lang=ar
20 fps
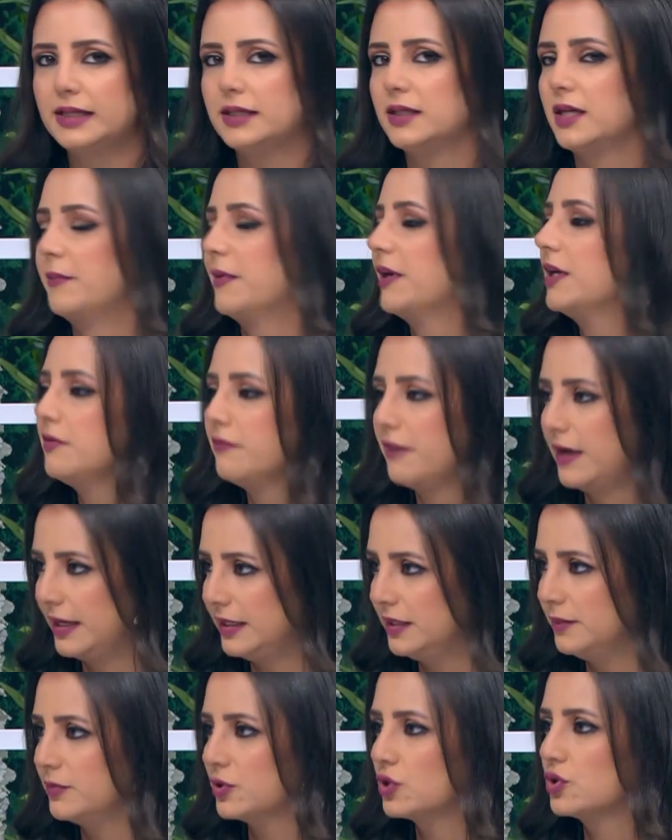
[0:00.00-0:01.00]
كريمه كيف
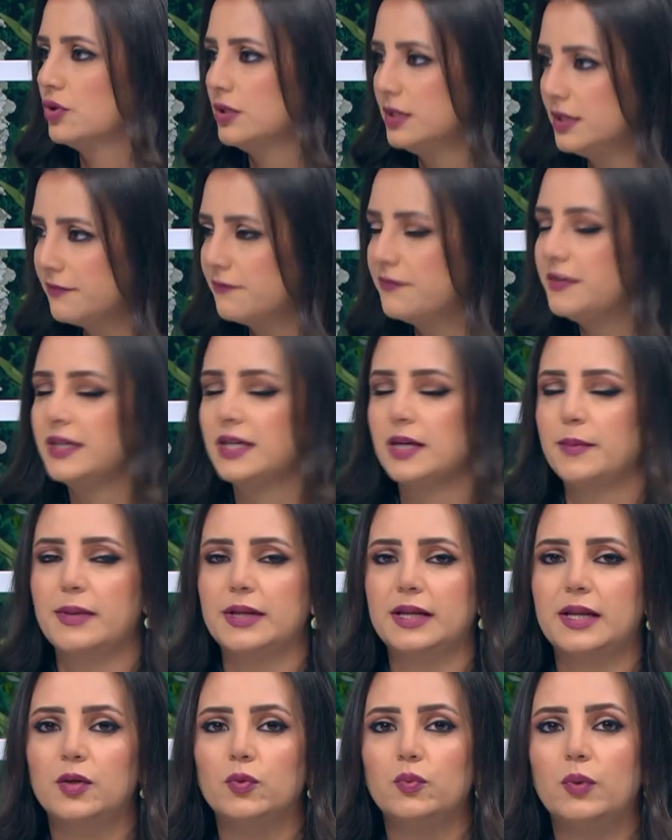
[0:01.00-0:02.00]
حليب الصويا في
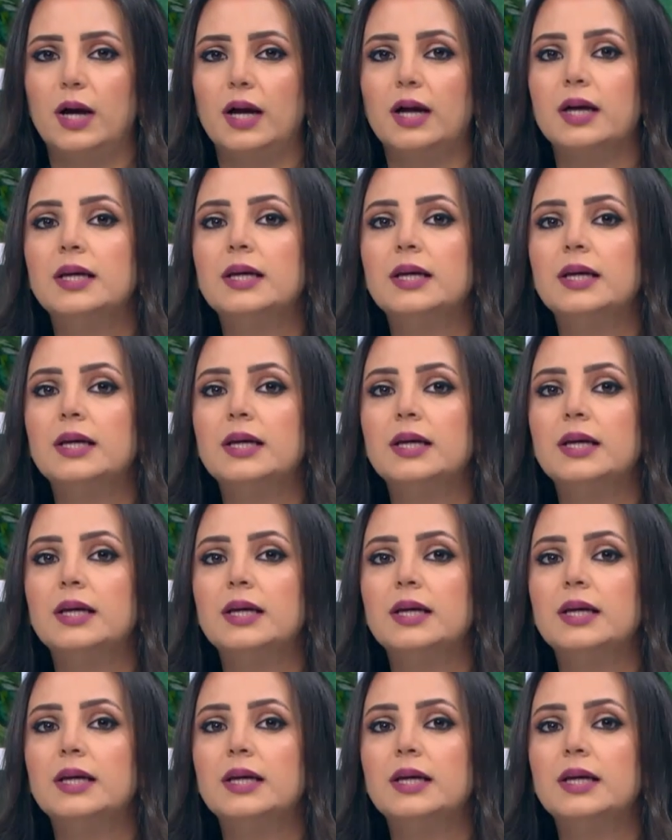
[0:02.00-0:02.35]
كمان انواع